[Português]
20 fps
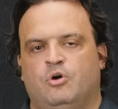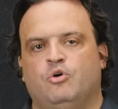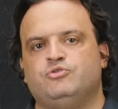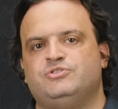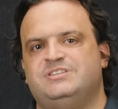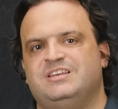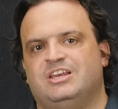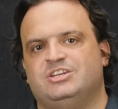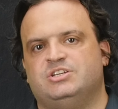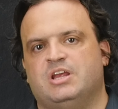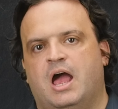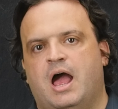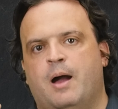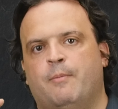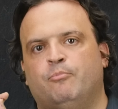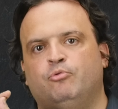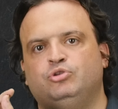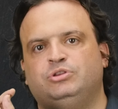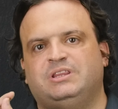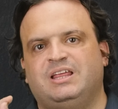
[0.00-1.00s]
Ou seja,
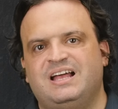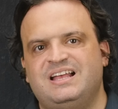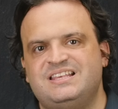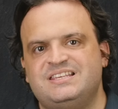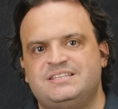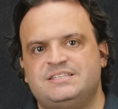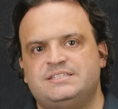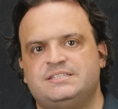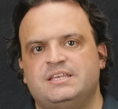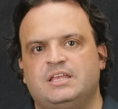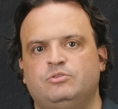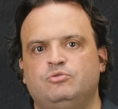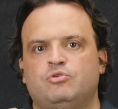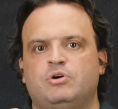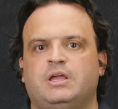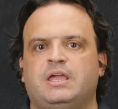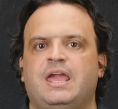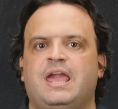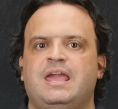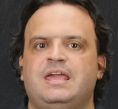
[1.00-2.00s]
a mudança
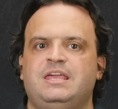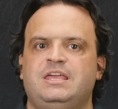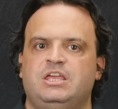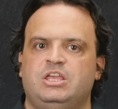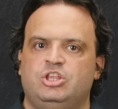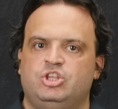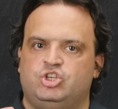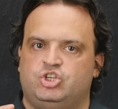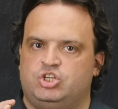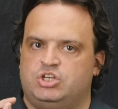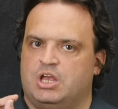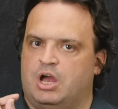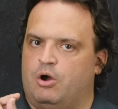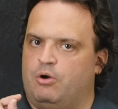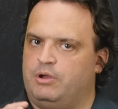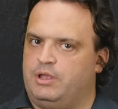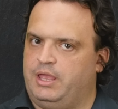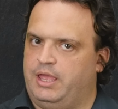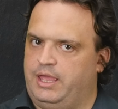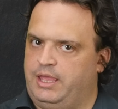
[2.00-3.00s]
no QI de
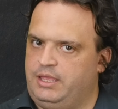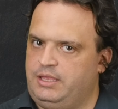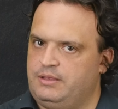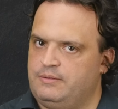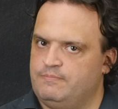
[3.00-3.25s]
alguém